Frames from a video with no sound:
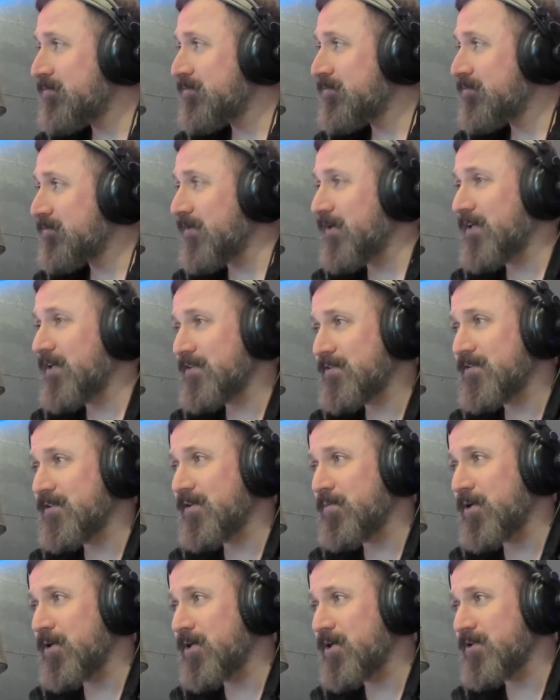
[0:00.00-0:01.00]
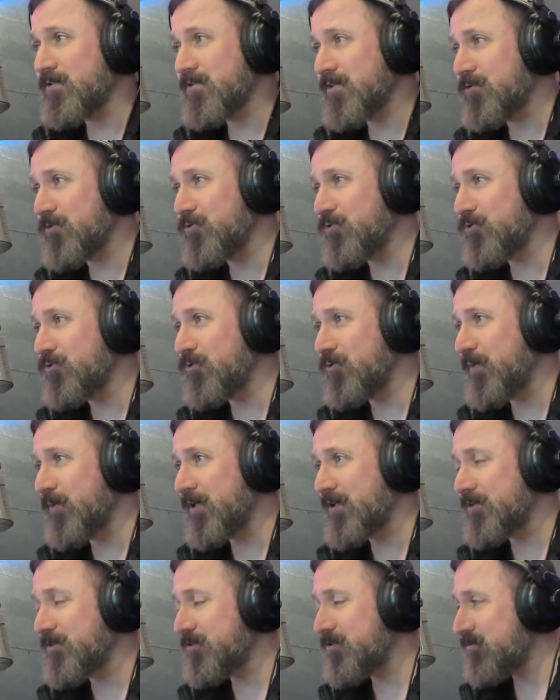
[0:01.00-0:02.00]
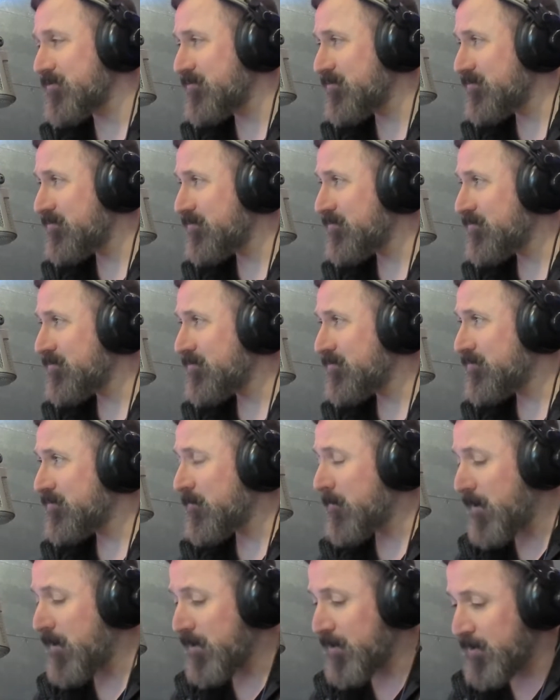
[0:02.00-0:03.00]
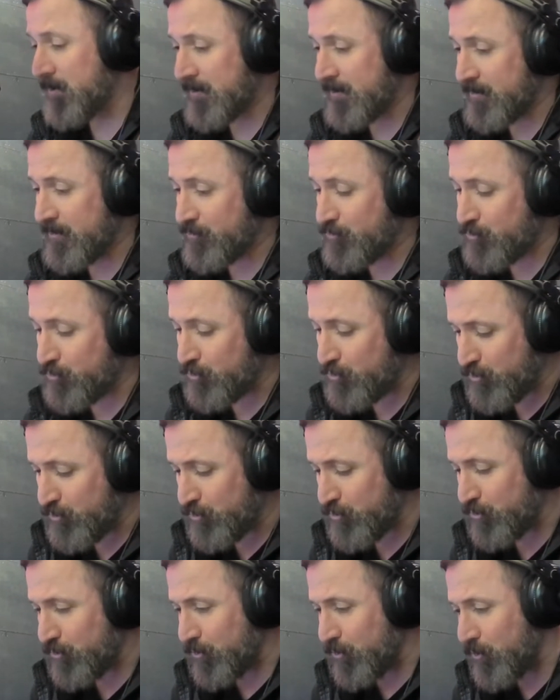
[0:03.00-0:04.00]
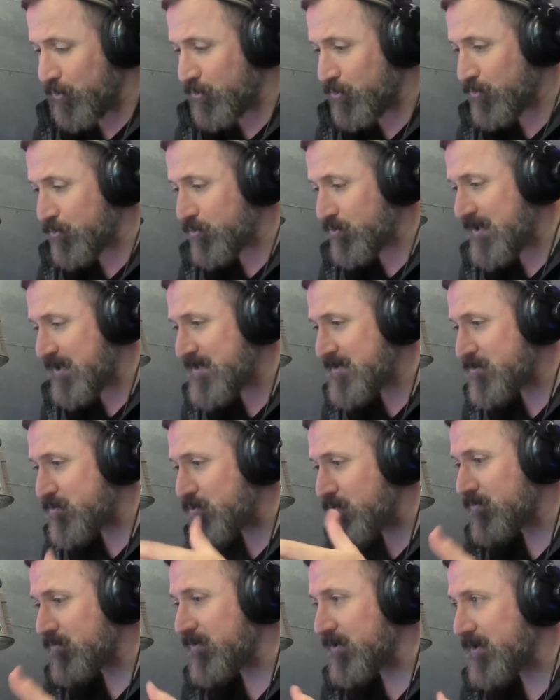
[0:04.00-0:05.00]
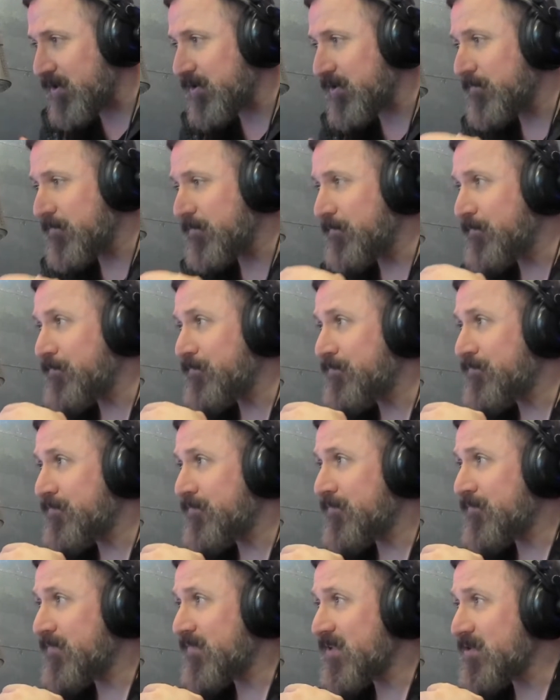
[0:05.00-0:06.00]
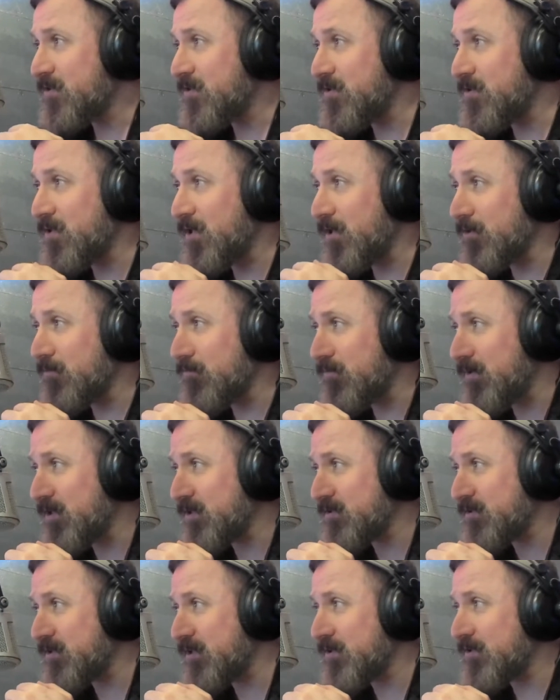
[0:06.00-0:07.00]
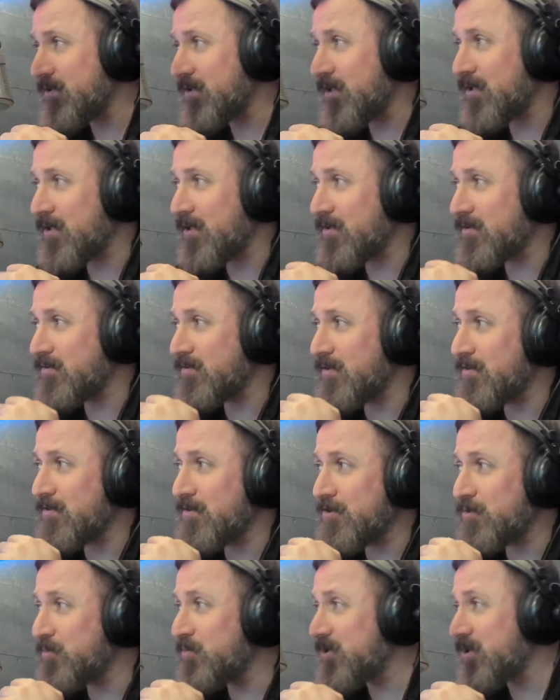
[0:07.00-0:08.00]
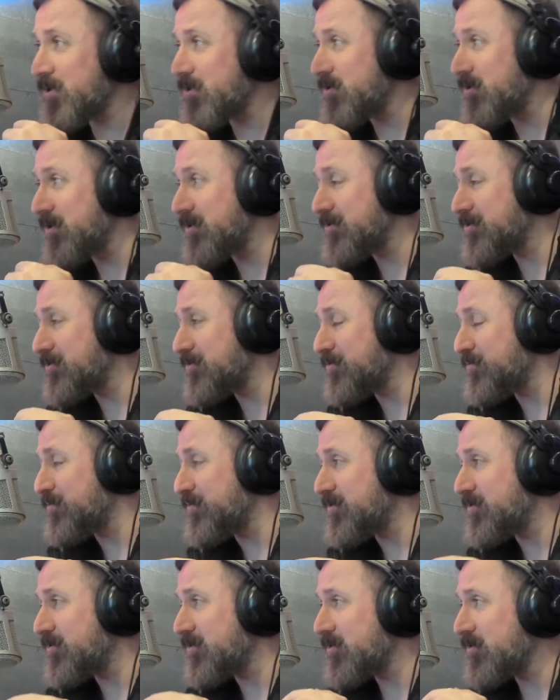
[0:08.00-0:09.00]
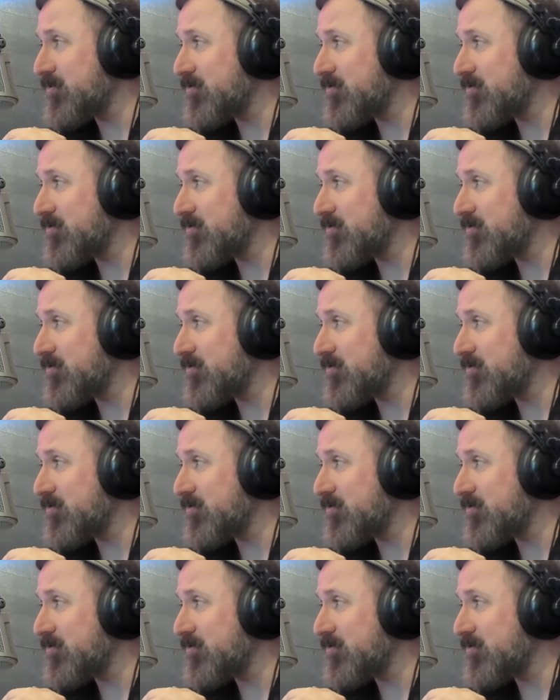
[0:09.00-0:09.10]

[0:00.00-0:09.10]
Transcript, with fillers: ve aslına bakarsan kurtulmak için. Çünkü öldükten sonra yalvarsan yakarsan hiçbir şey değiştirmeyecek.